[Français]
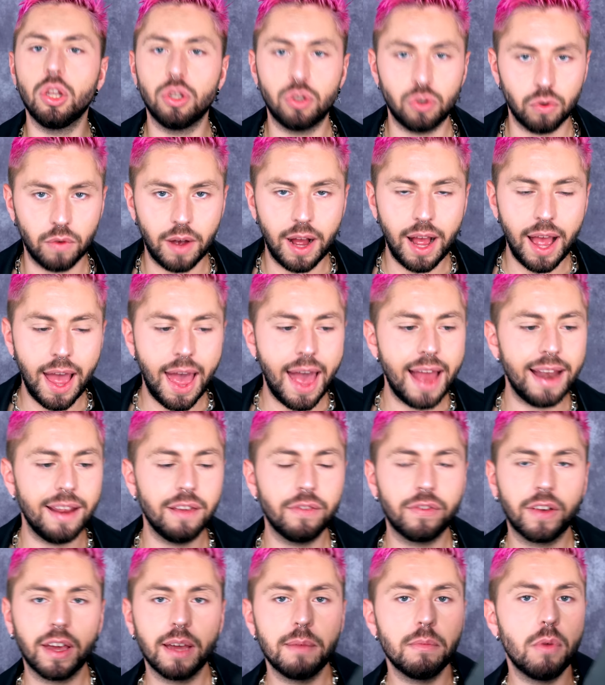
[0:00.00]
tu vois, elle est
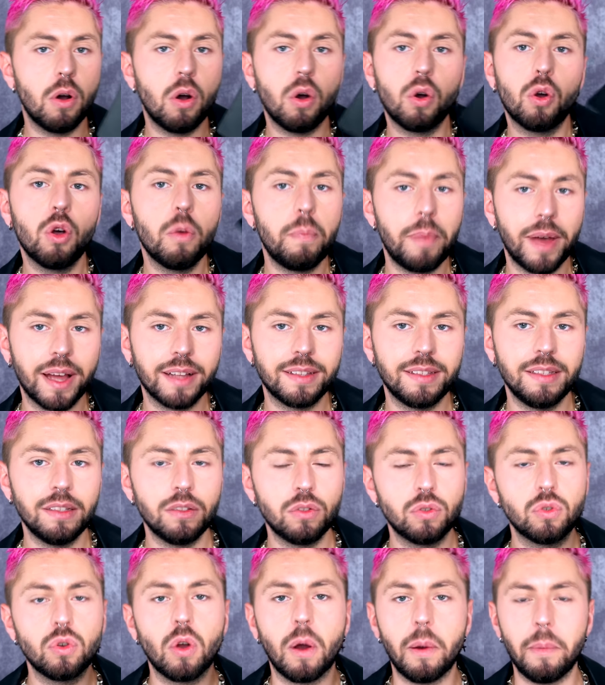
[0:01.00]
vraiment repartie
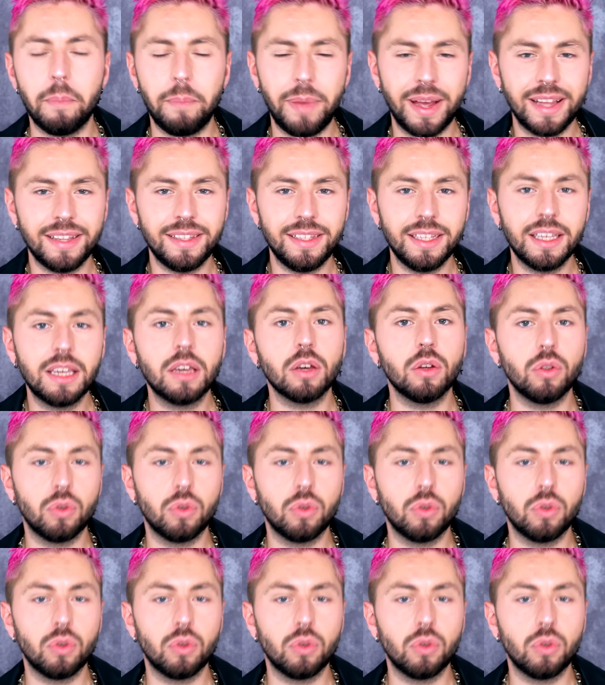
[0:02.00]
sur Basic